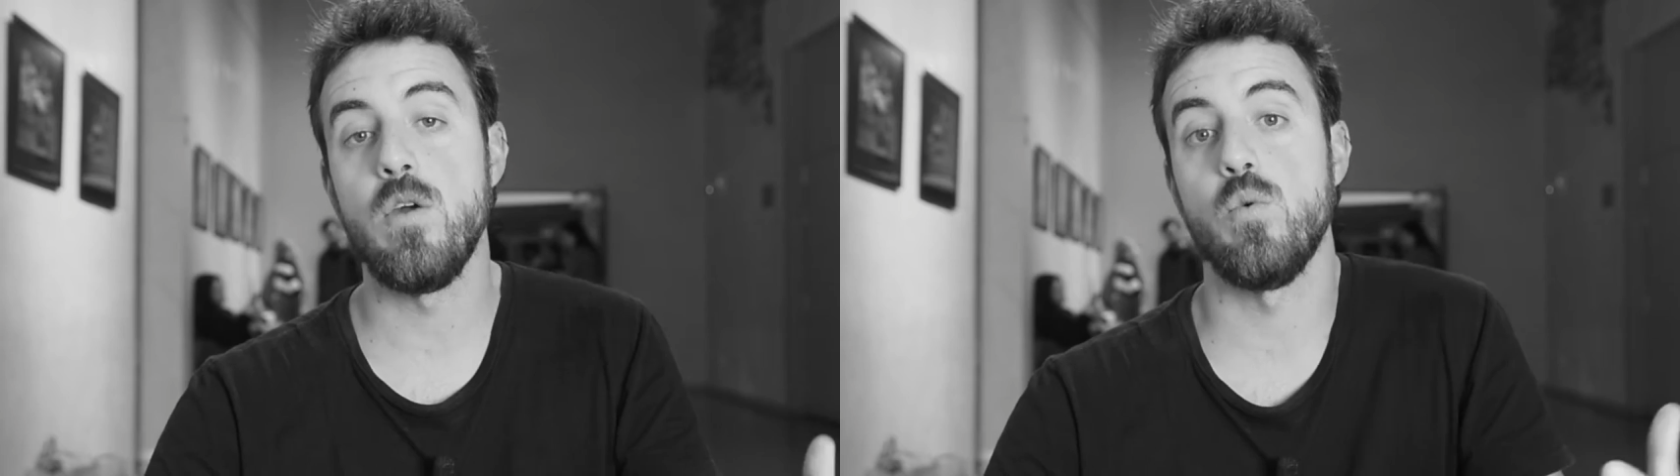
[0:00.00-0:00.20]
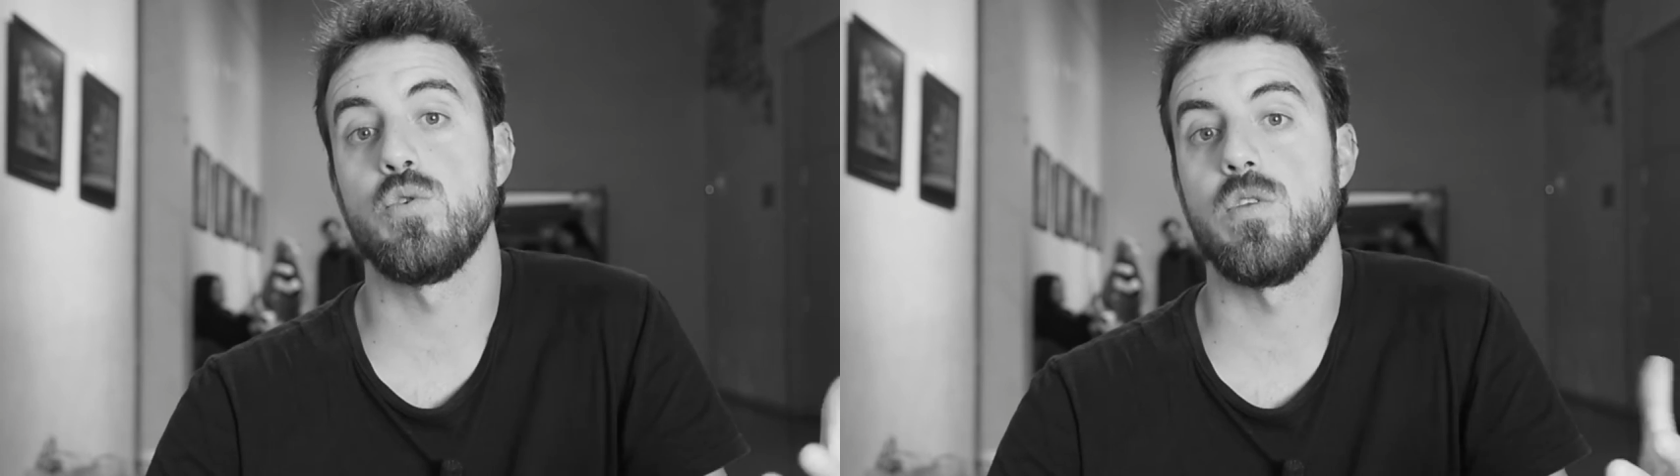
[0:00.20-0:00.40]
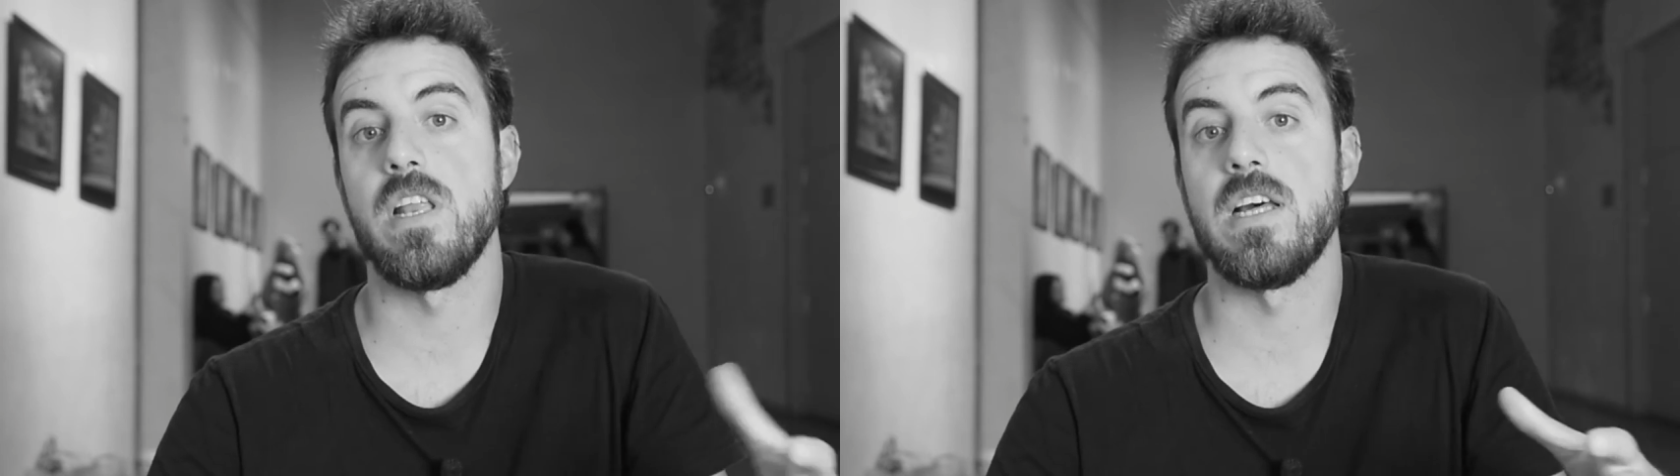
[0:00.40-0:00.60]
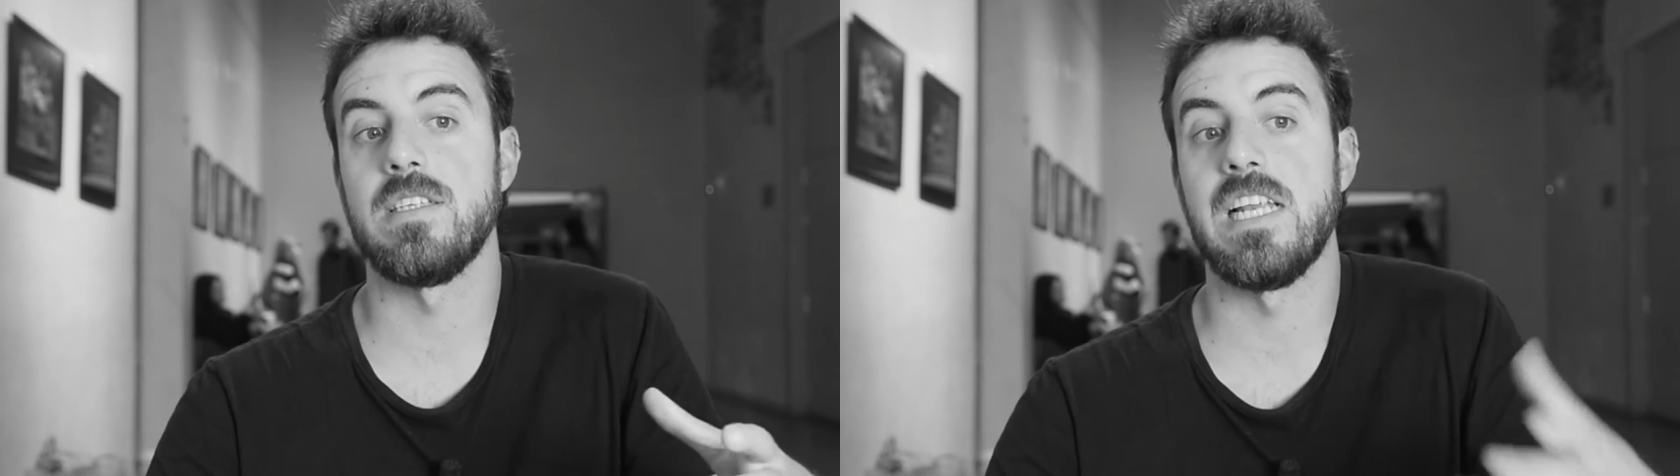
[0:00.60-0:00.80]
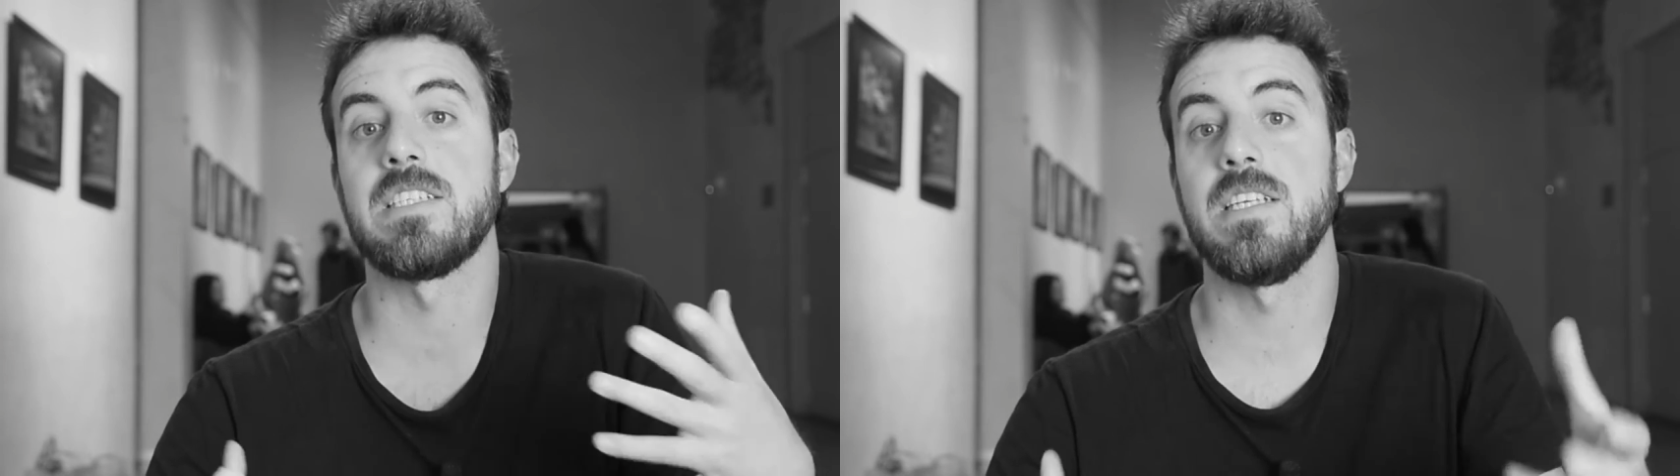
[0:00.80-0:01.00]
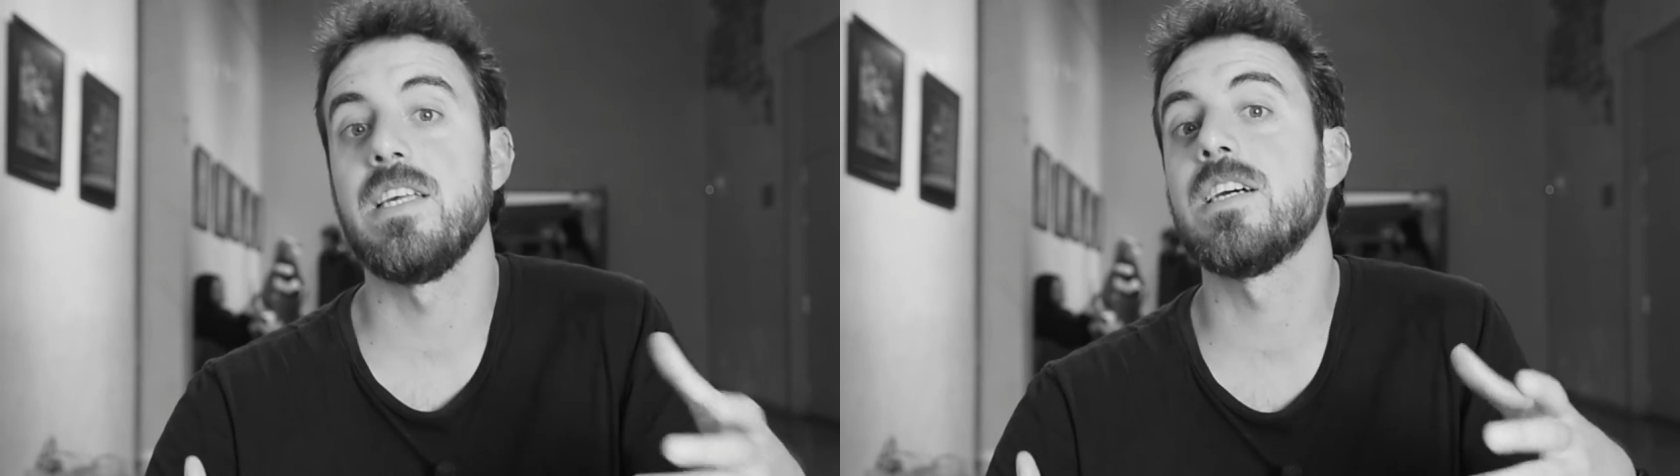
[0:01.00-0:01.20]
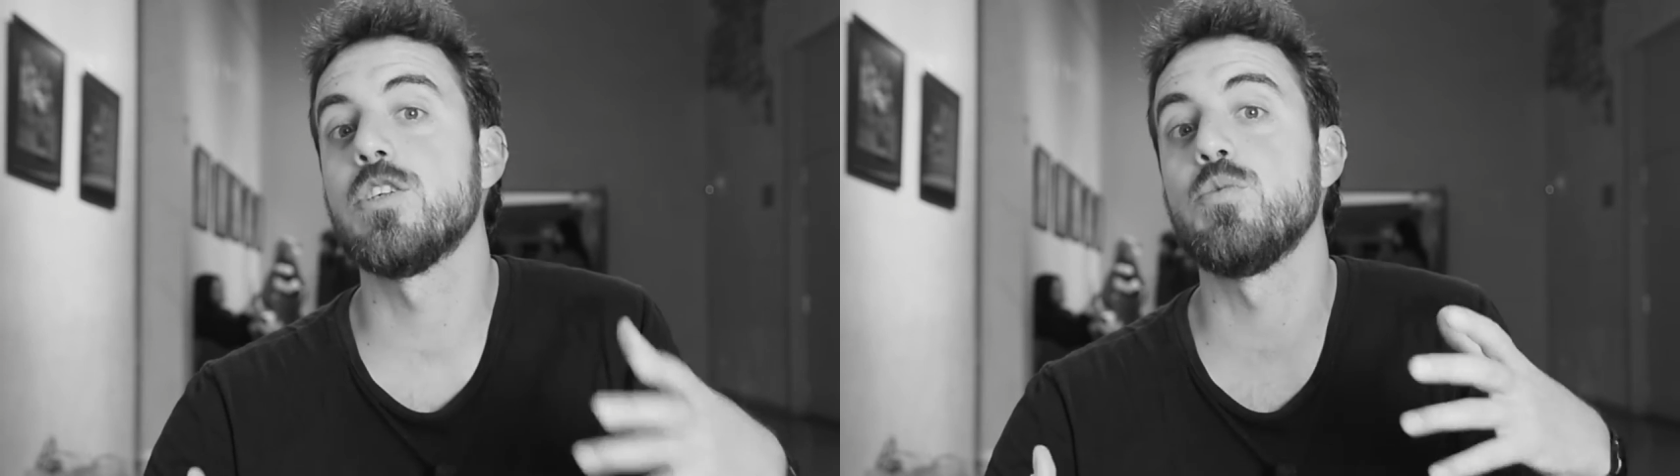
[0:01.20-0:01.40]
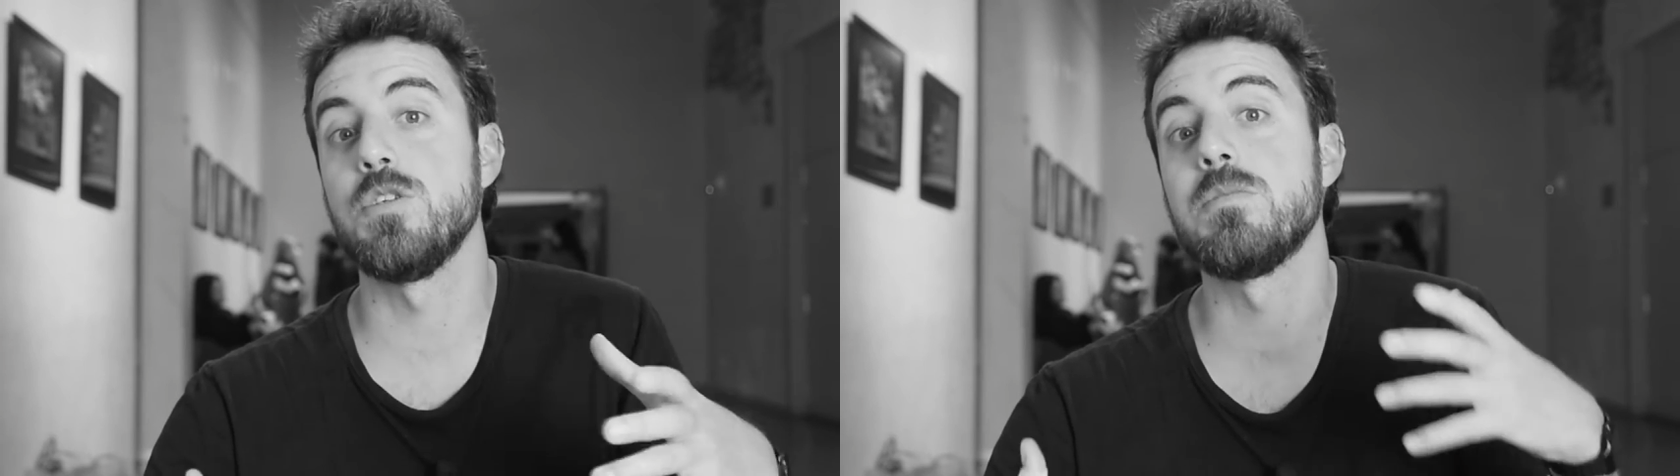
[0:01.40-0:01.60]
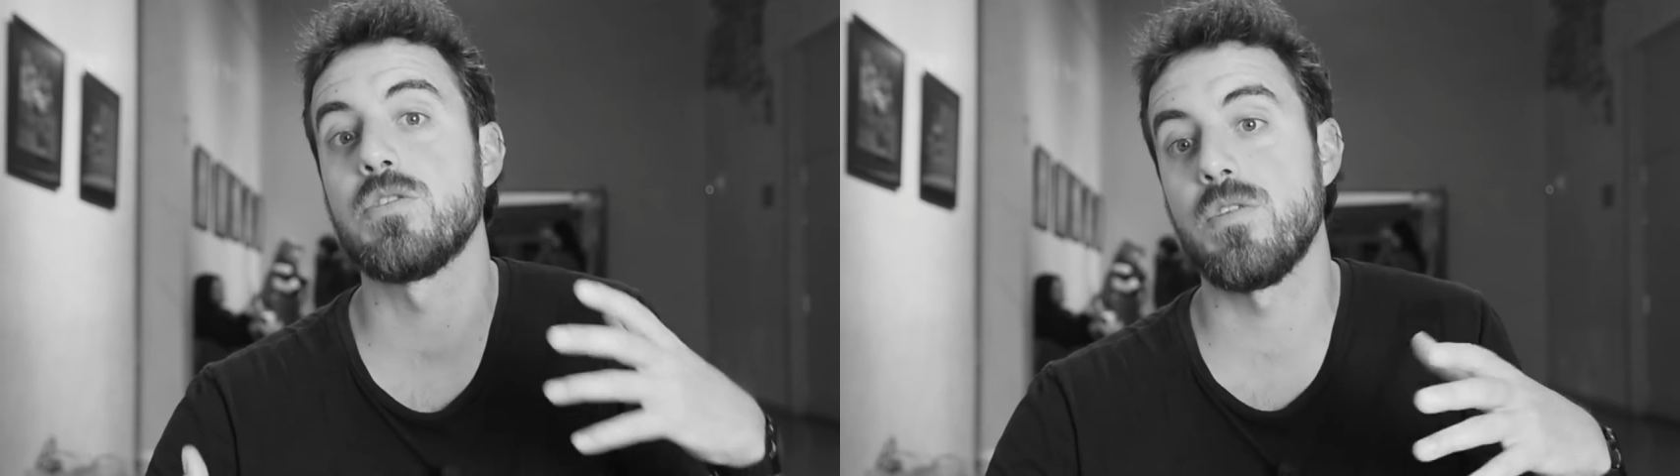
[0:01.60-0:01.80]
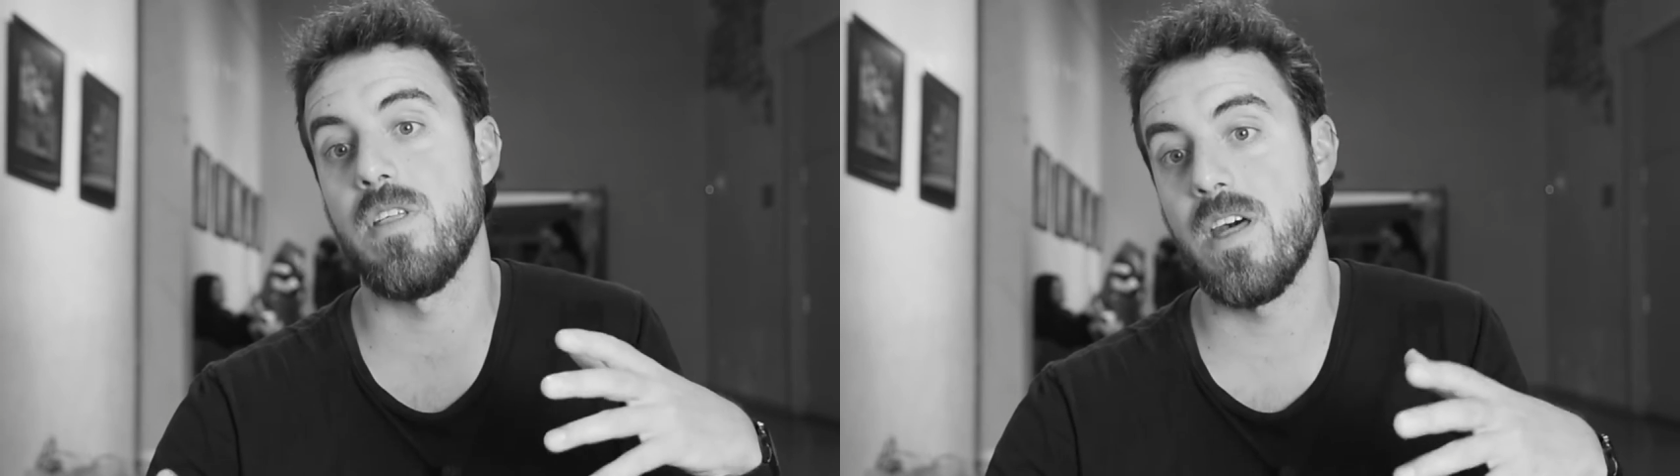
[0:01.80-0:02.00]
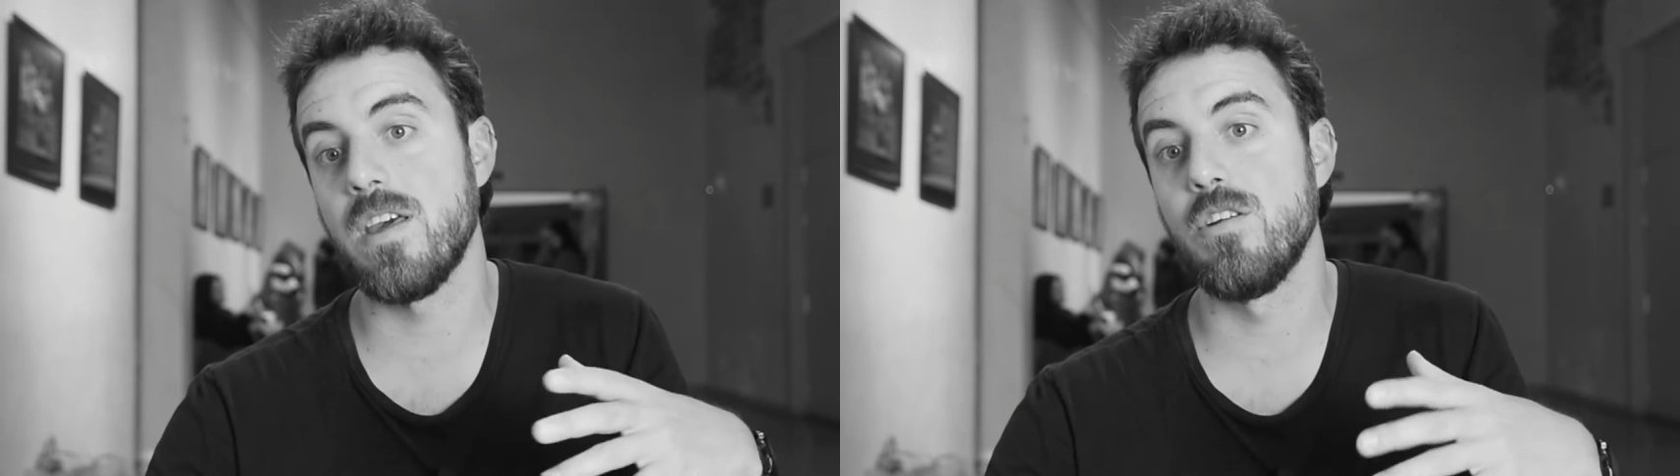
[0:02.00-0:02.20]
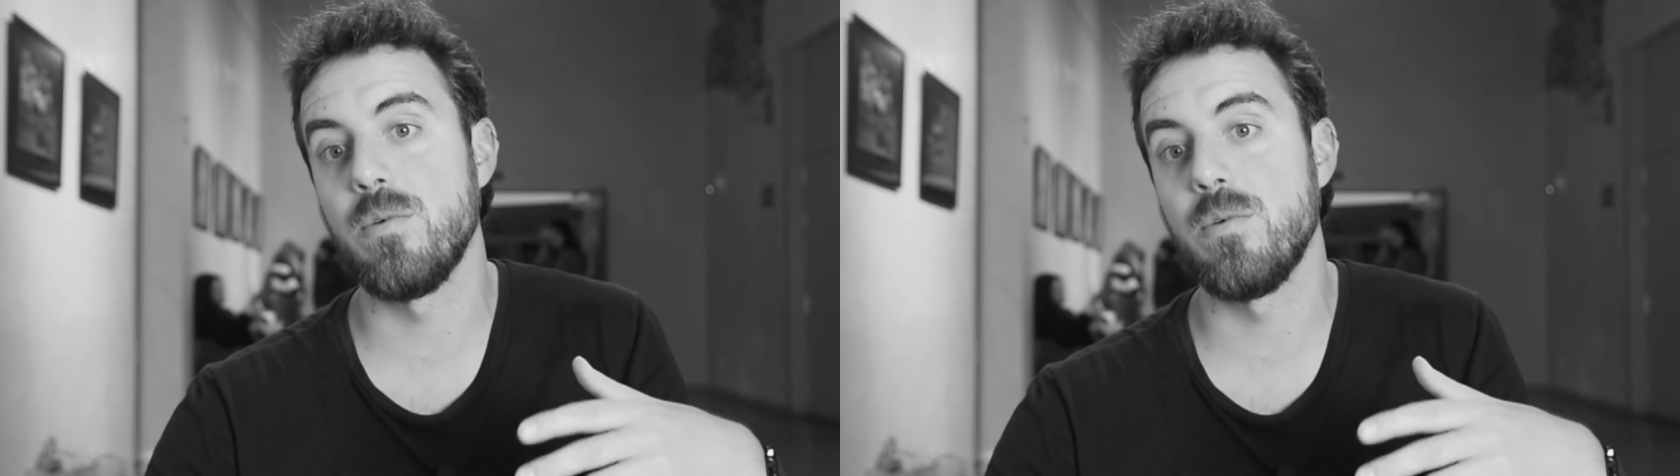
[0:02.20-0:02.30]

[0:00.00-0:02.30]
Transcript: Incluso de, las críticas de su misma sociedad